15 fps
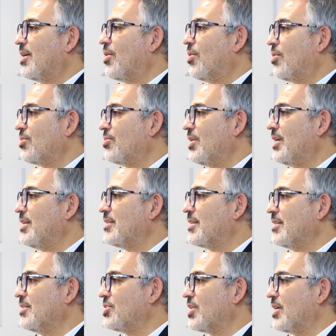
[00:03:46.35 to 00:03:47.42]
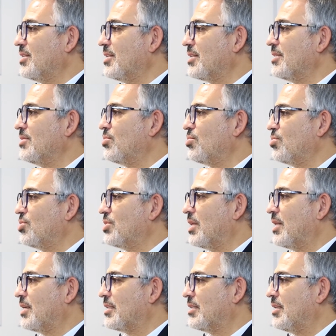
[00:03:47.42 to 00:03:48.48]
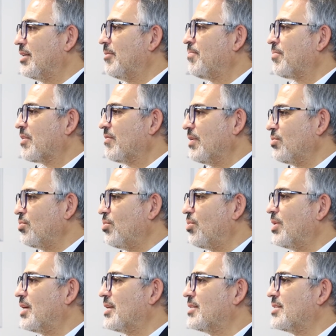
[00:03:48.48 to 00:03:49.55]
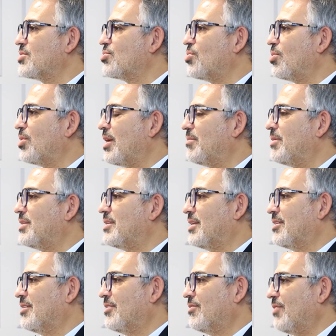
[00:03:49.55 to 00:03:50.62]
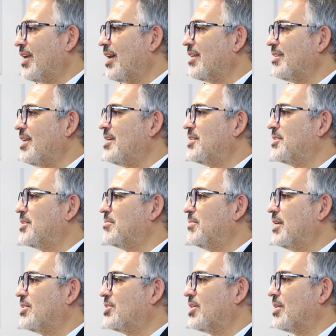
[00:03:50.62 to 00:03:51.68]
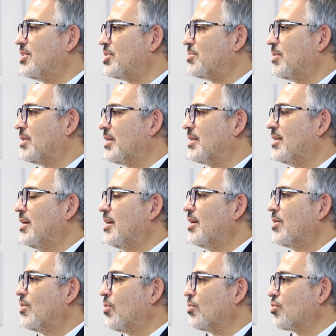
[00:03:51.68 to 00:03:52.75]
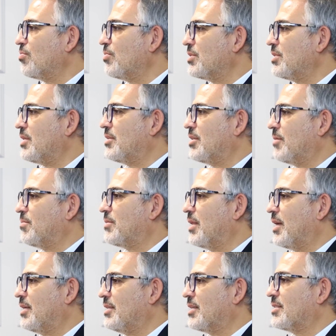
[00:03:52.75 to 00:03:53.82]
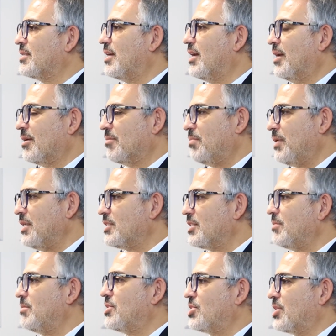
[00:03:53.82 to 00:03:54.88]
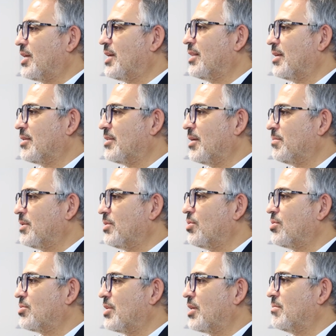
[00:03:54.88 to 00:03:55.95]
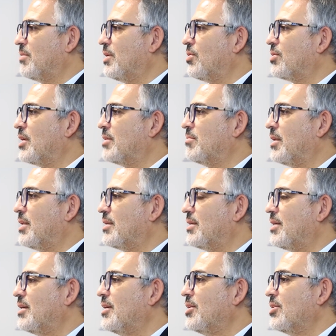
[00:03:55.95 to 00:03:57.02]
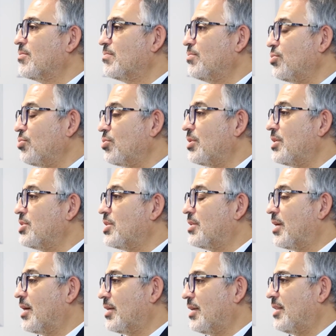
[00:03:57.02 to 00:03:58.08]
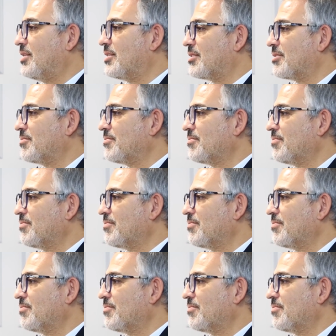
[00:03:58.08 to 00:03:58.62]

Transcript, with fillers: Örneğin danışanların düşüncelerini ve duygularını zorlamadan veya değiştirmeye çalışmadan otomatik tepkiler yerine bilinçli bir şekilde tepki göstermeyi öğrenmeleri bu sürece dahildir.